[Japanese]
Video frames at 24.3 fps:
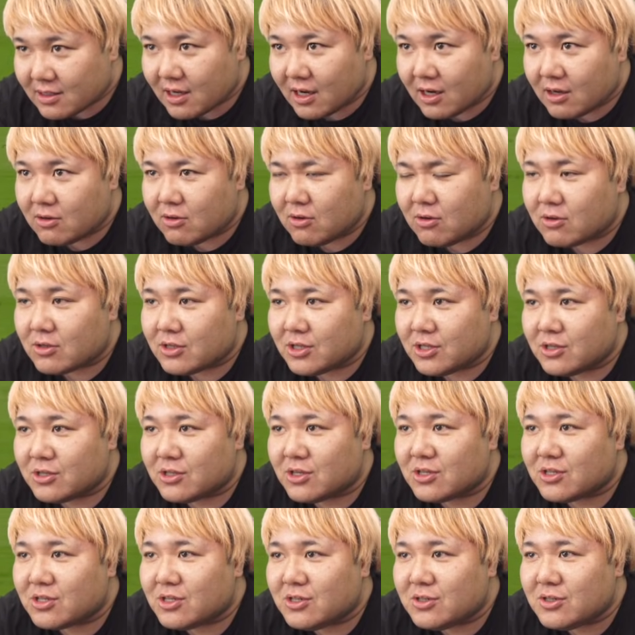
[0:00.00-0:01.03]
あのー、
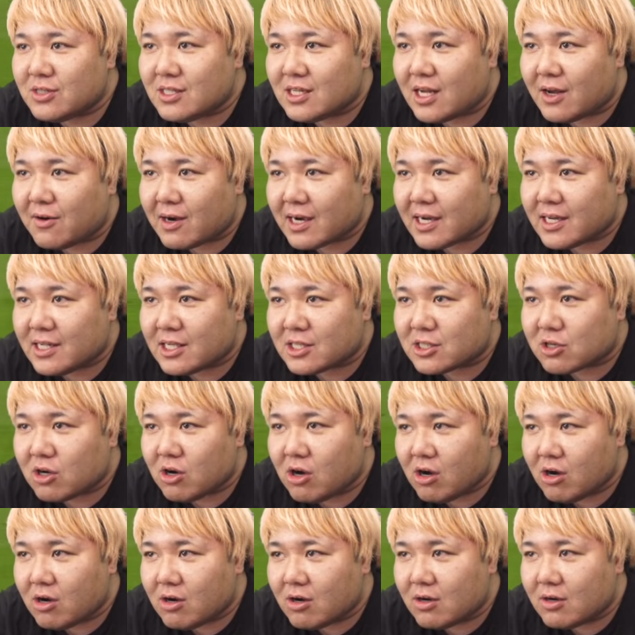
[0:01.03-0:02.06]
キュンキュンキュンなわけで
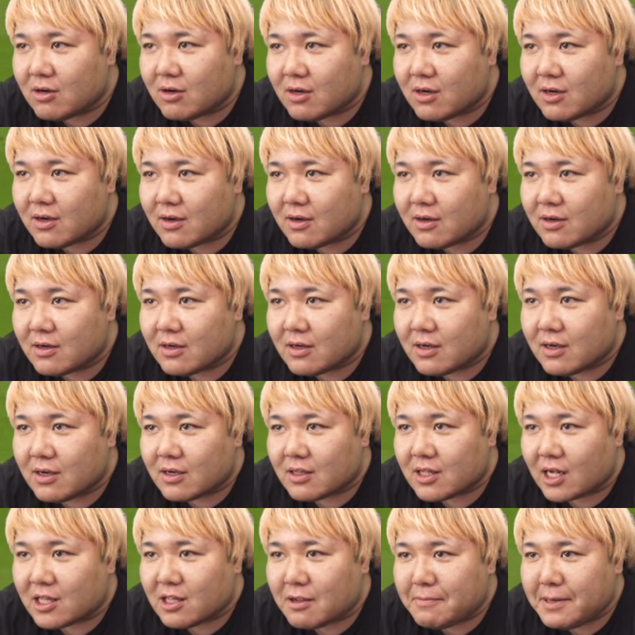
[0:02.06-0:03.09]
しょ
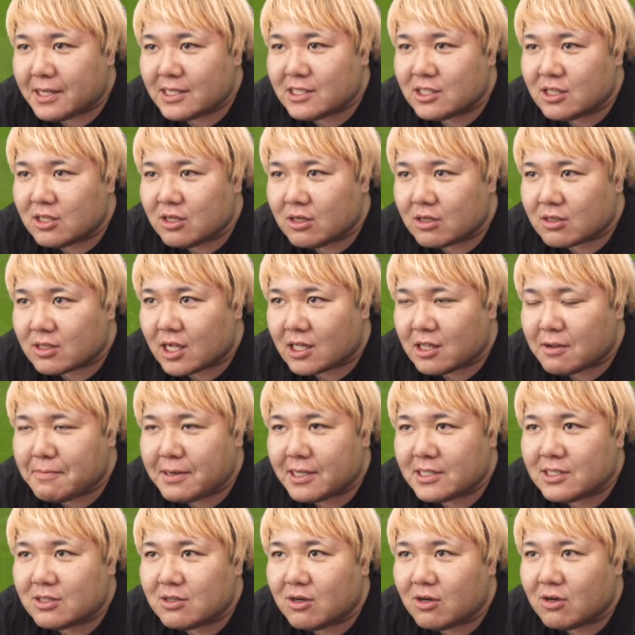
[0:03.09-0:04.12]
縦バスを縦
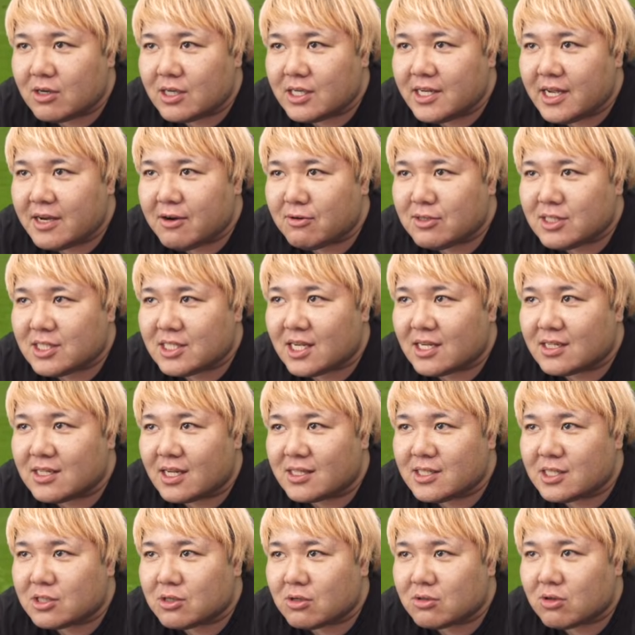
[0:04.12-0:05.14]
バスを入れおじさんなん
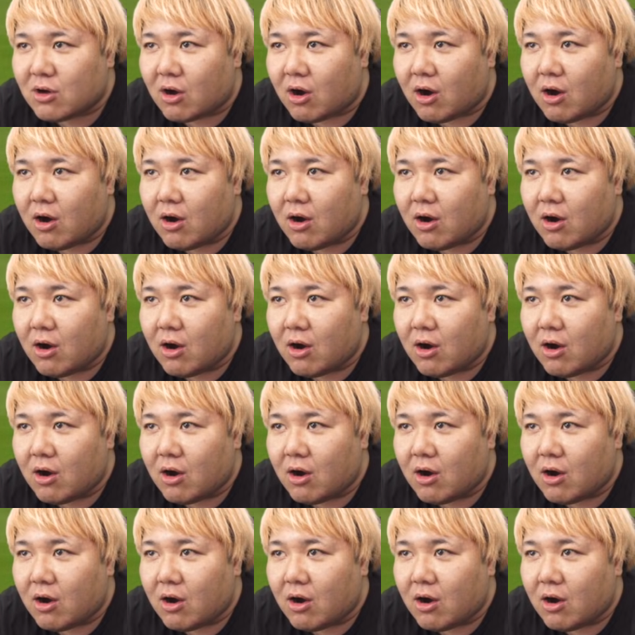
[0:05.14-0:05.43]
でしょと